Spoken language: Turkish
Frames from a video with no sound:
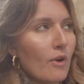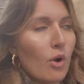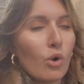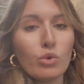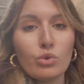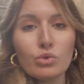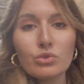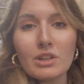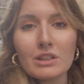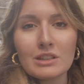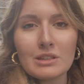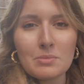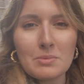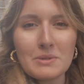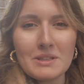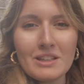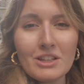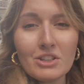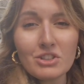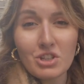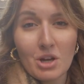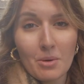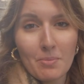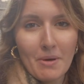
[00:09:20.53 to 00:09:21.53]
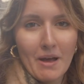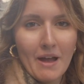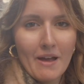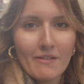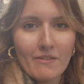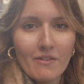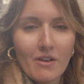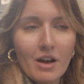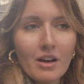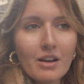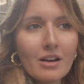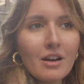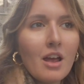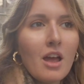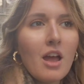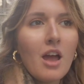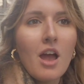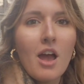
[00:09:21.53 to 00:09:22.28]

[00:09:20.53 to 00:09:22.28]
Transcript: ve onun da dibinde şapel var.